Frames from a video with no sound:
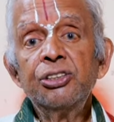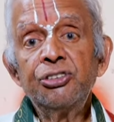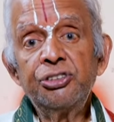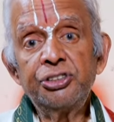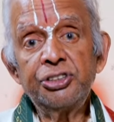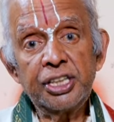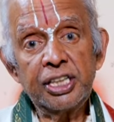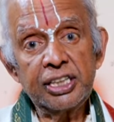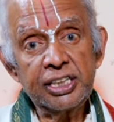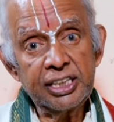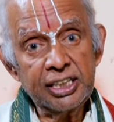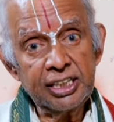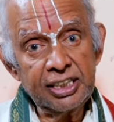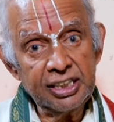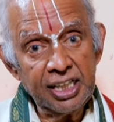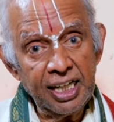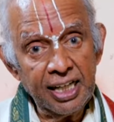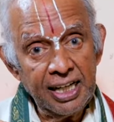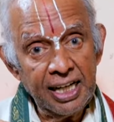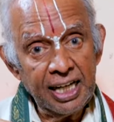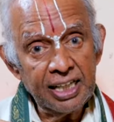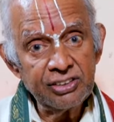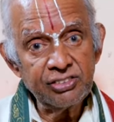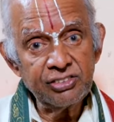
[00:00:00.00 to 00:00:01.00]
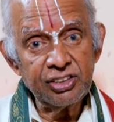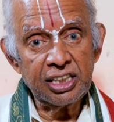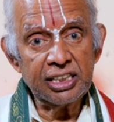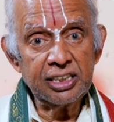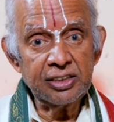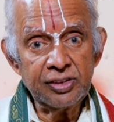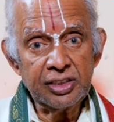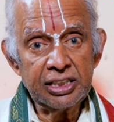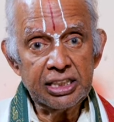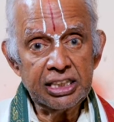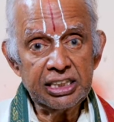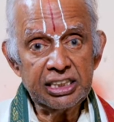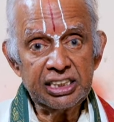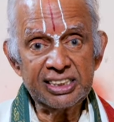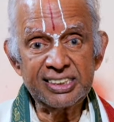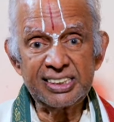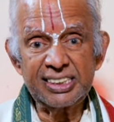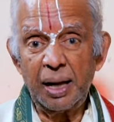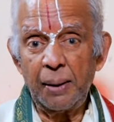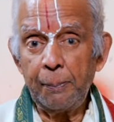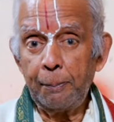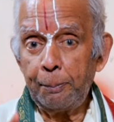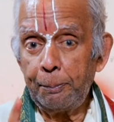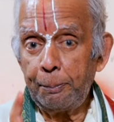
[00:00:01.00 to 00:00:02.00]
శ్రద్ధగా చదవండి
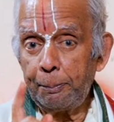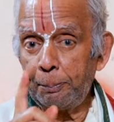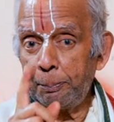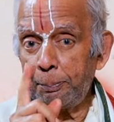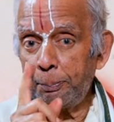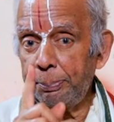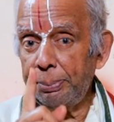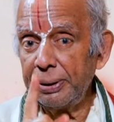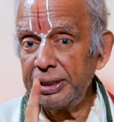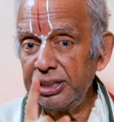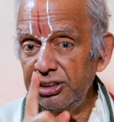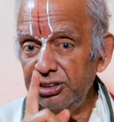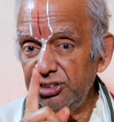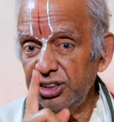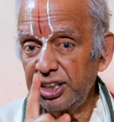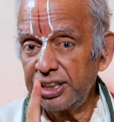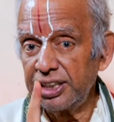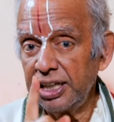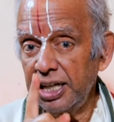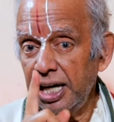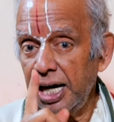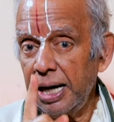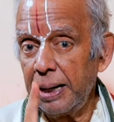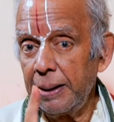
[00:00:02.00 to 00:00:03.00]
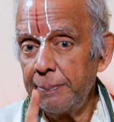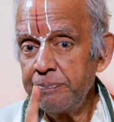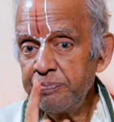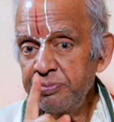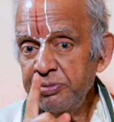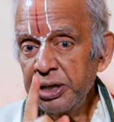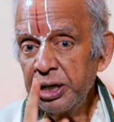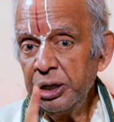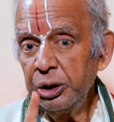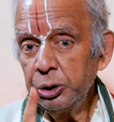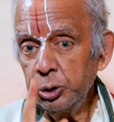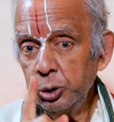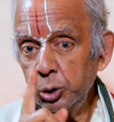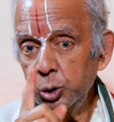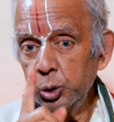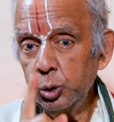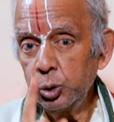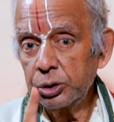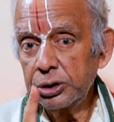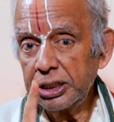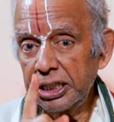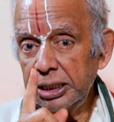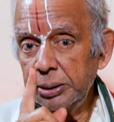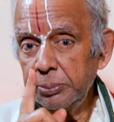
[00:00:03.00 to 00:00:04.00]
తప్పనిసరిగా
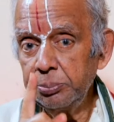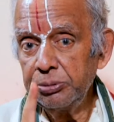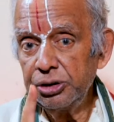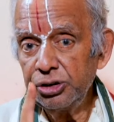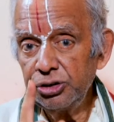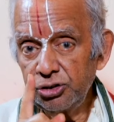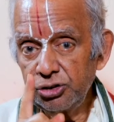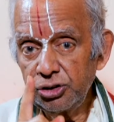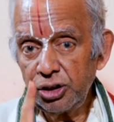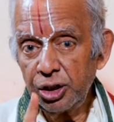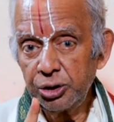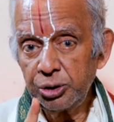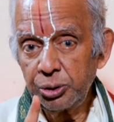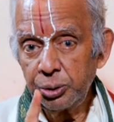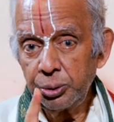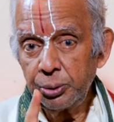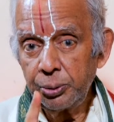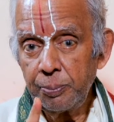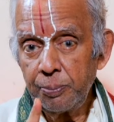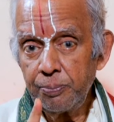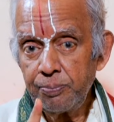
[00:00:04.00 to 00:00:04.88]
నూట ఎనిమిది సార్లు